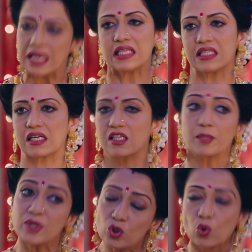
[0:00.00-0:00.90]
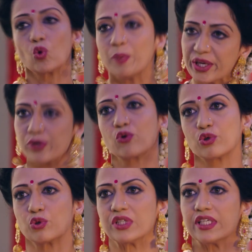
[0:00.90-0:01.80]
انت لاقي البنات لانه التنتين
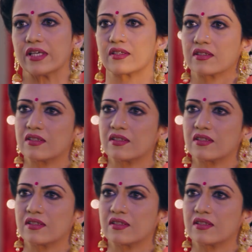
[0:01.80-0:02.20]
مو مبينين